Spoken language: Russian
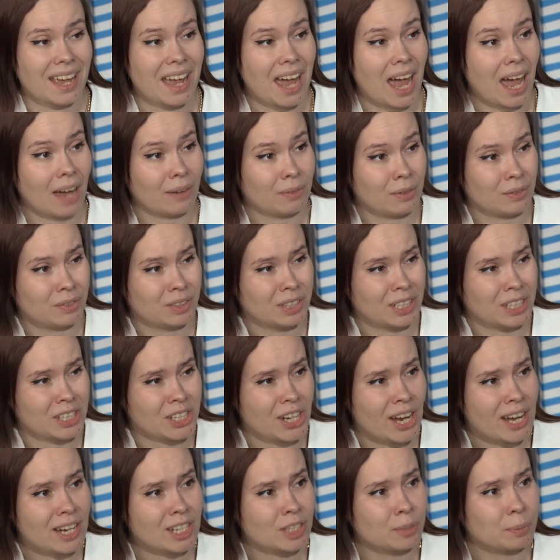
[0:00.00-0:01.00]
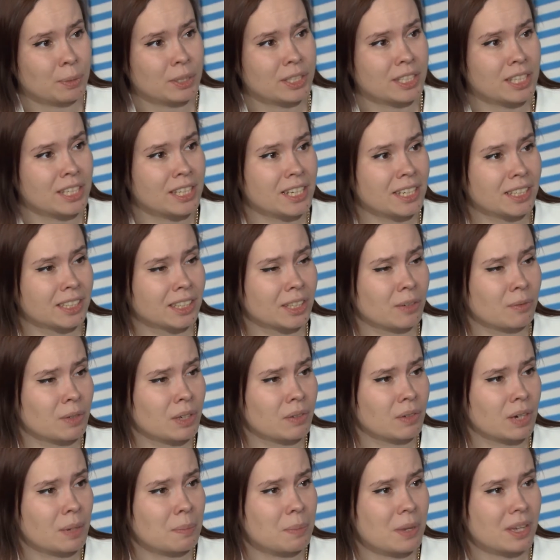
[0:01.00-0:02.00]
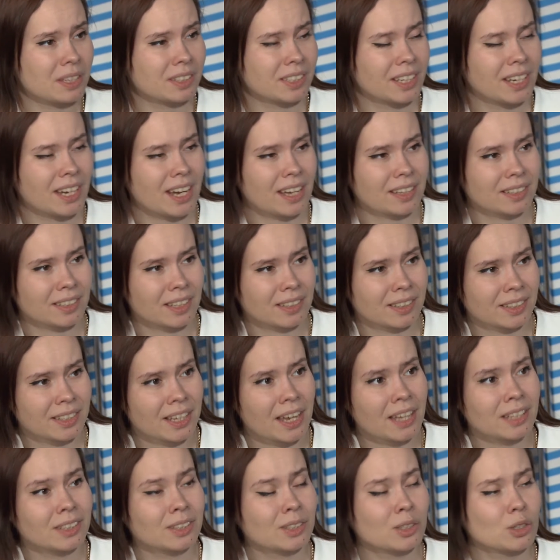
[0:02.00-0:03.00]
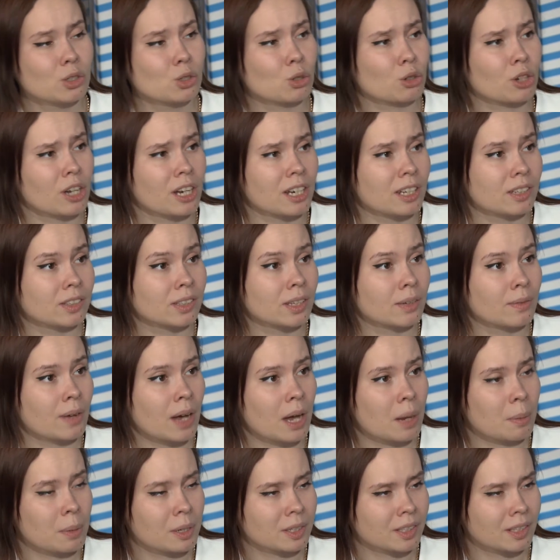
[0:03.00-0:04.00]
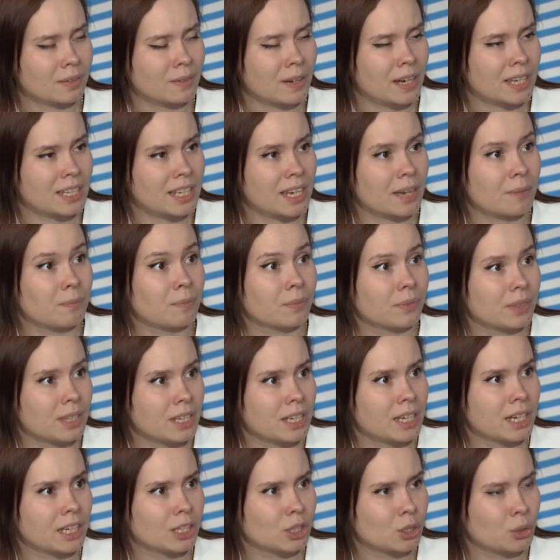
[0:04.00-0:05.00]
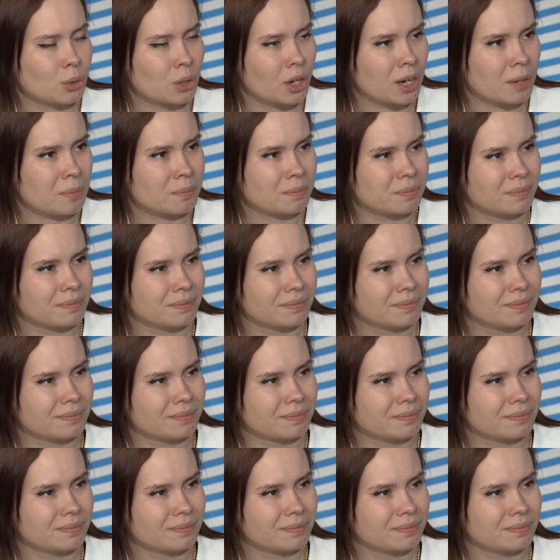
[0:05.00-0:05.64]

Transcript: А вы встречались с президентом Европейской ассоциации журналистского образования Ника Дроком?